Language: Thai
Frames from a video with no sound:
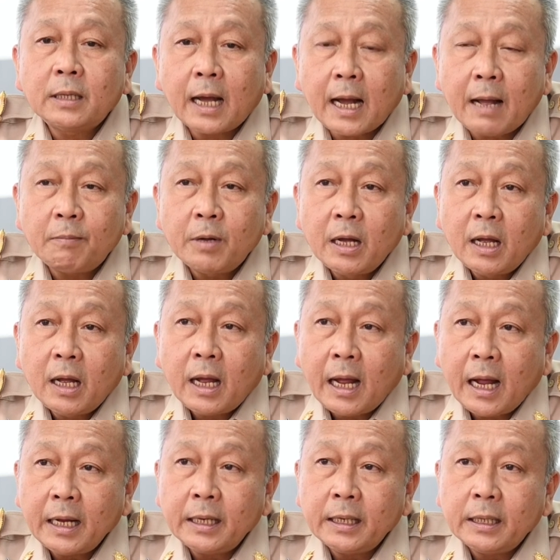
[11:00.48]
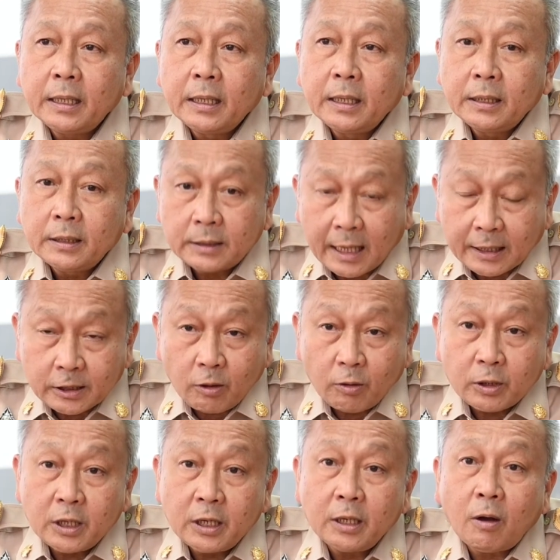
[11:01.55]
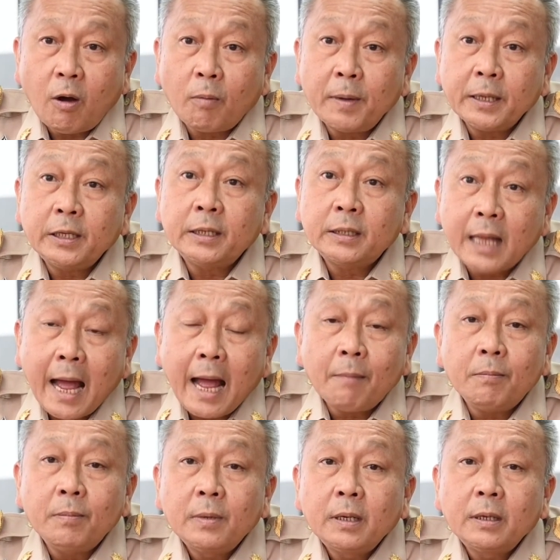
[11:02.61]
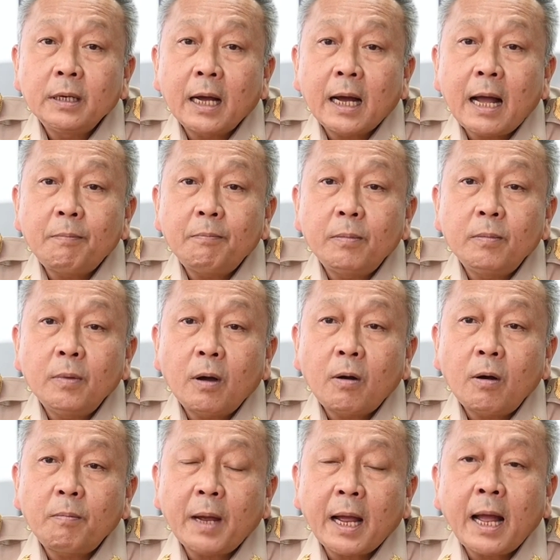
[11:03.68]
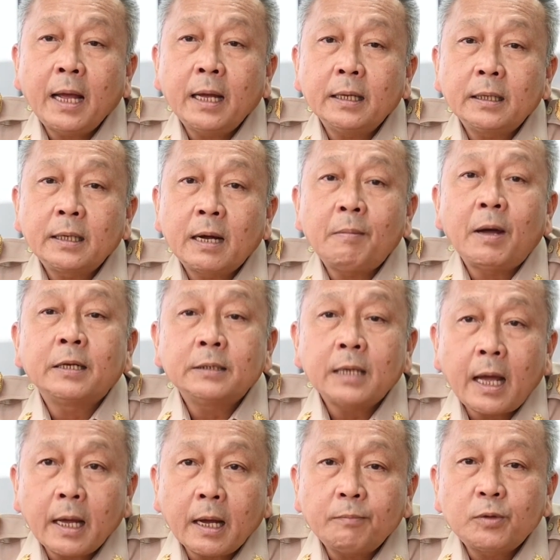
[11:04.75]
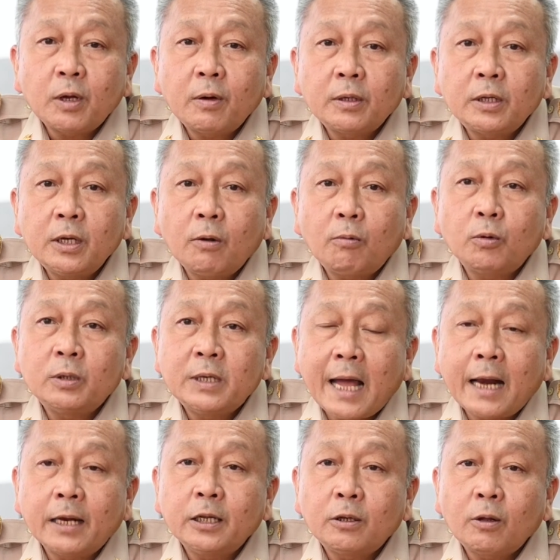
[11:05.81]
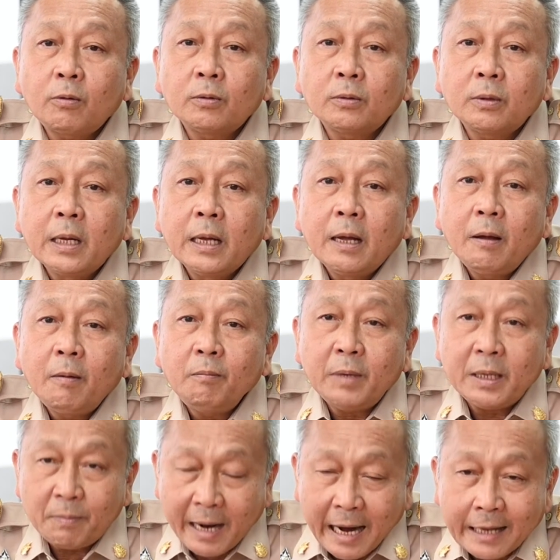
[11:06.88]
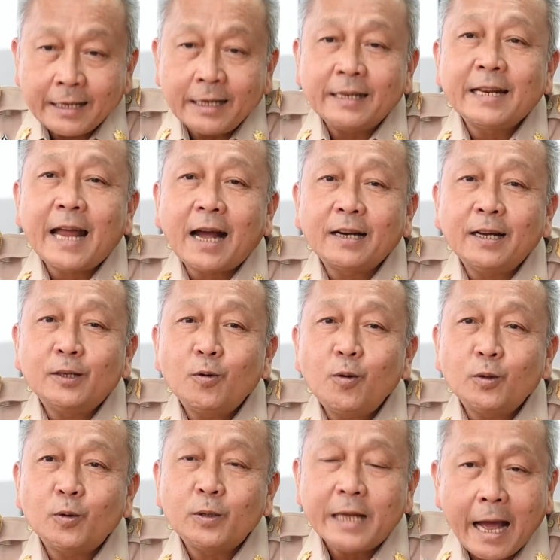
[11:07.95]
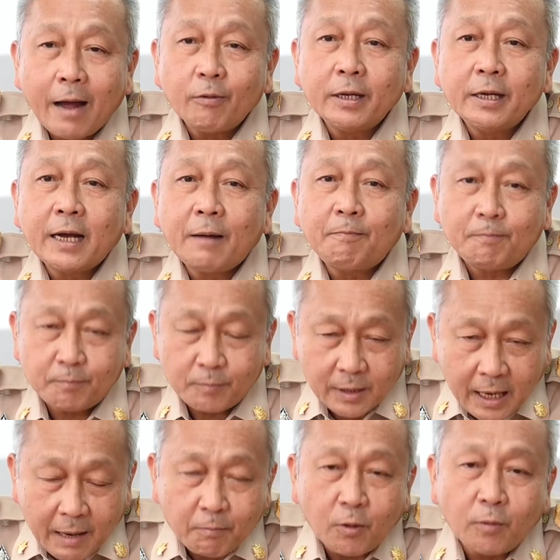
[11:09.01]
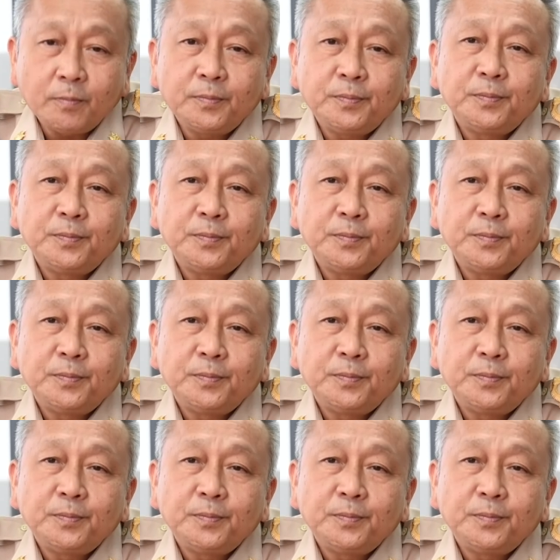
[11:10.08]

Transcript: นะครับให้จัดเจ้าที่ออกไปติดตามนะครับแล้วก็ไปให้กำลังใจกับเจ้าหน้าที่ของอุทยานที่ต้องมีภารกิจหนักในช่วงหยุดยาวนี้ครับครับผม